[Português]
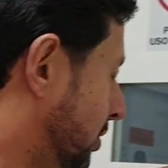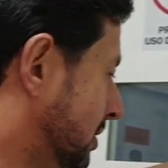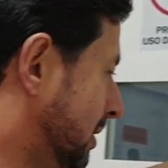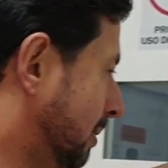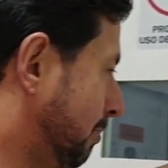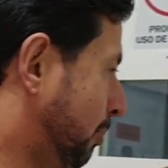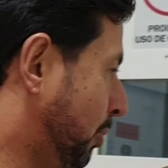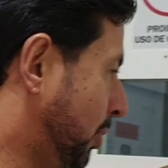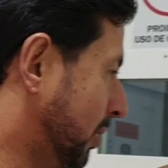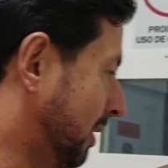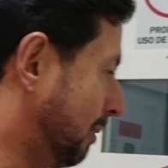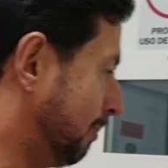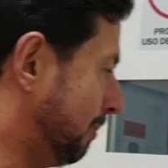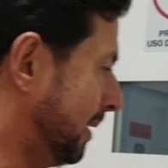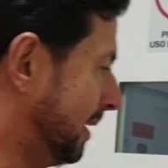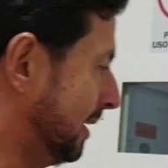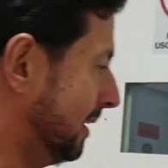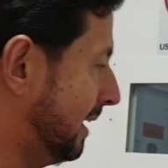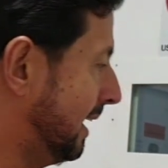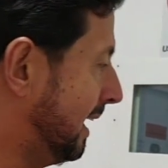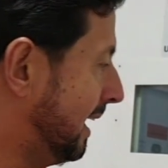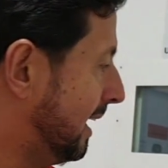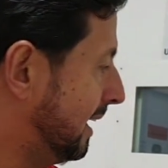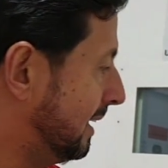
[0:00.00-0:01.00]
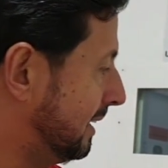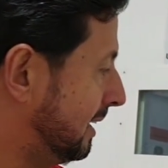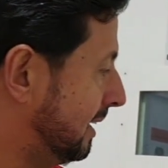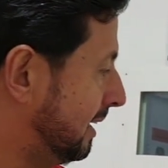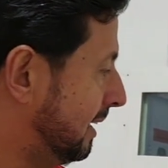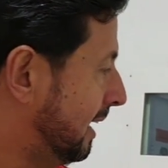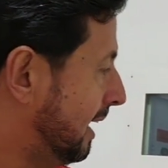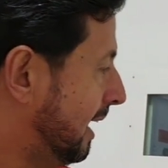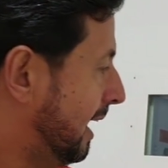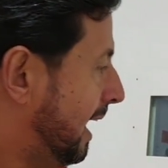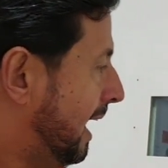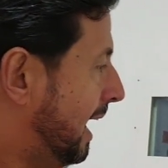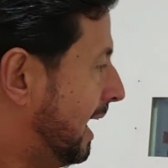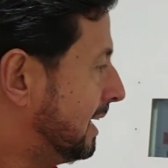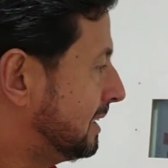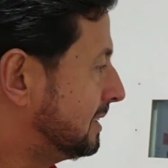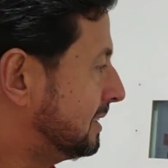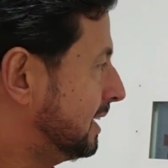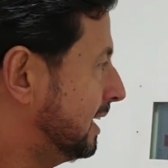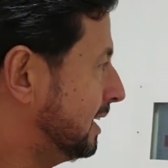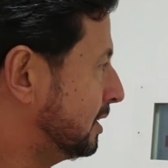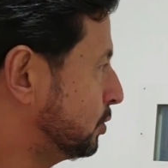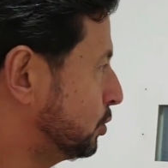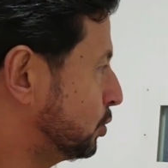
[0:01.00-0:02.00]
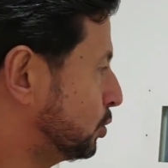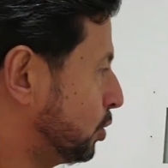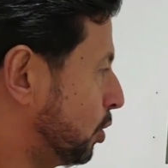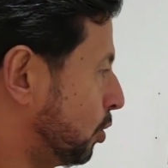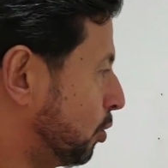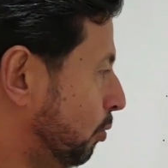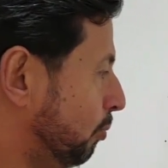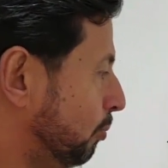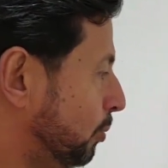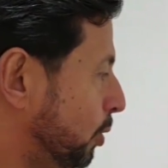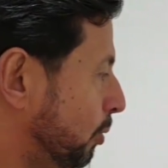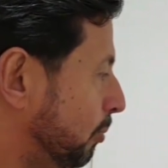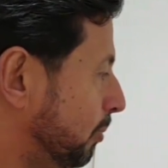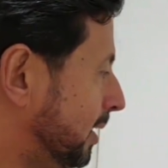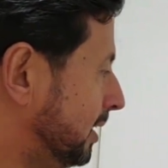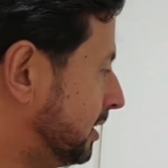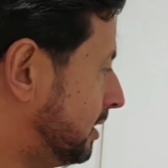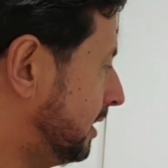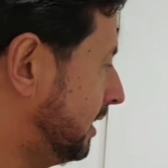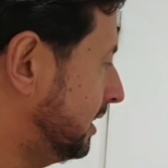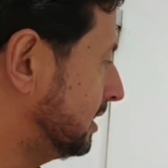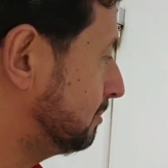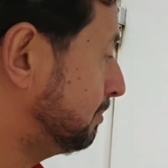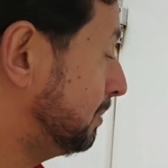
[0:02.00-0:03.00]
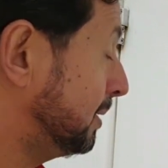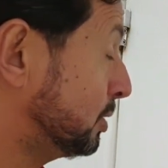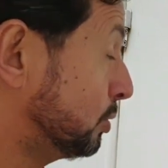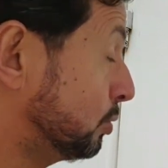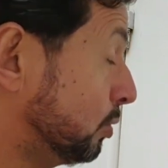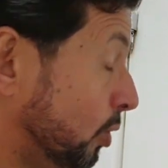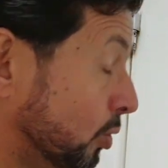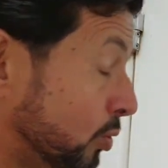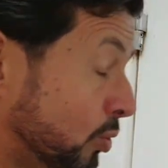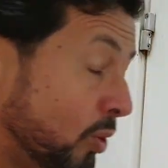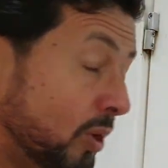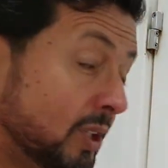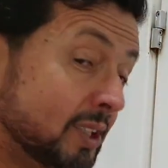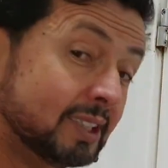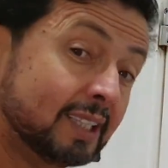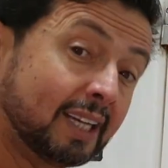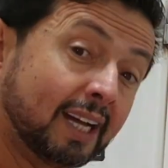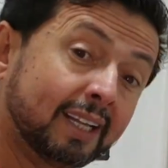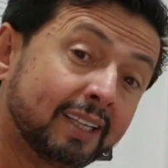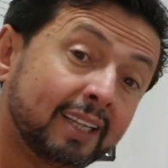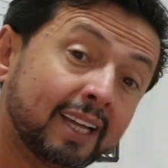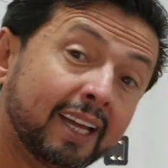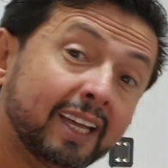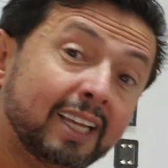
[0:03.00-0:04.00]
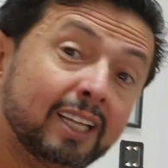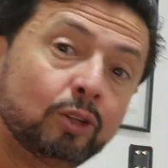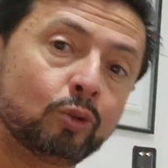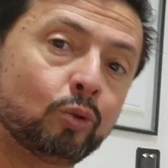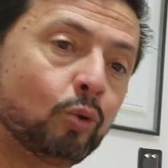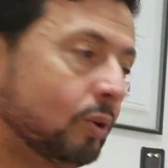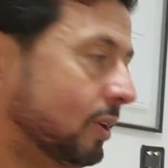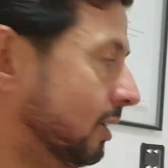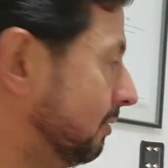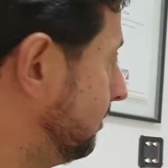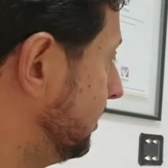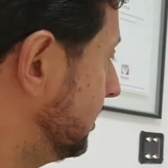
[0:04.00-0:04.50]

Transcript: essa porta blindada, acesso só com biometrias, pessoa autorizada. E toda